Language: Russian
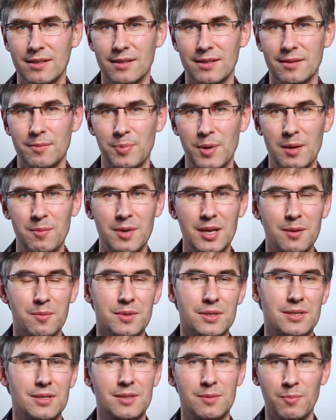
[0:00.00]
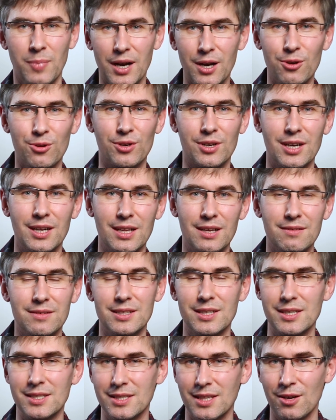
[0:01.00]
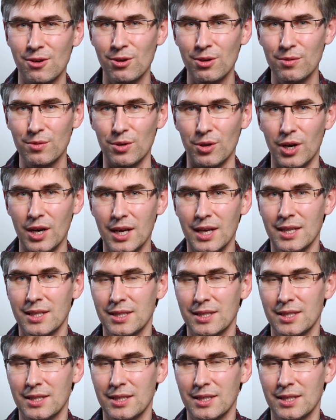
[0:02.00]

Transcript: э, проблемы с больной головы на здоровую.